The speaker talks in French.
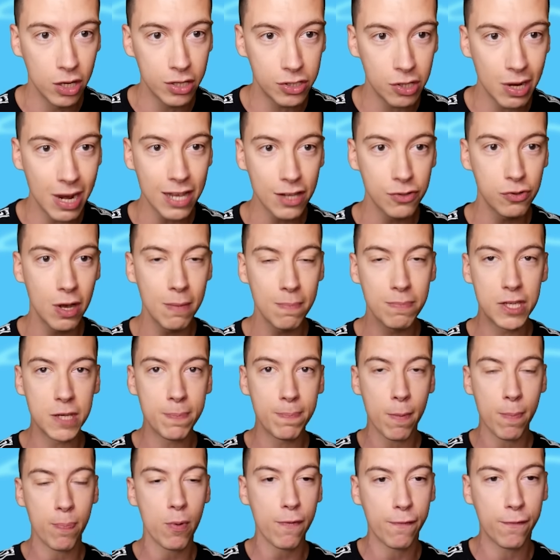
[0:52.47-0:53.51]
Cela euh, Ceux-là ils sont un petit
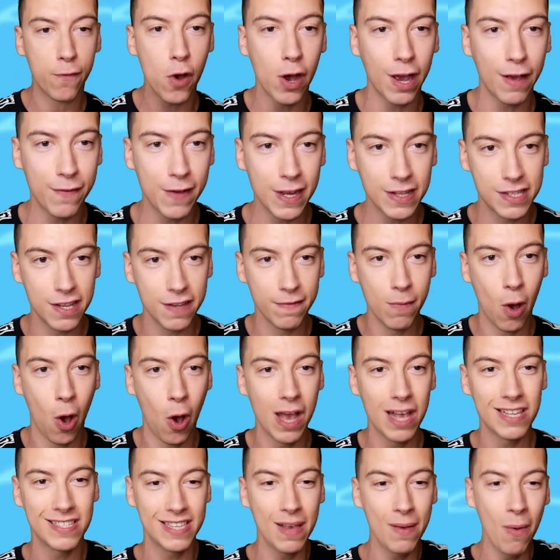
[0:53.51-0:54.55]
peu plus forts effectivement
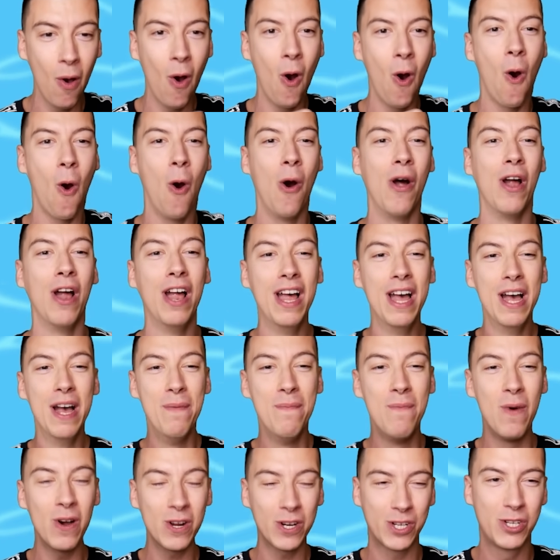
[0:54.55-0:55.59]
et c'est bon
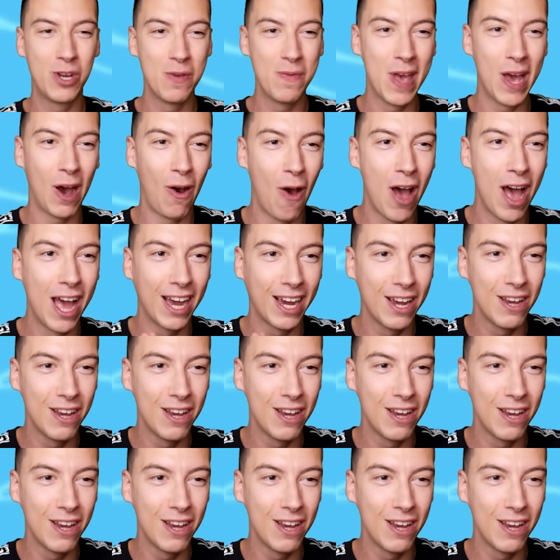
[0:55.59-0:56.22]
Manche numéro 1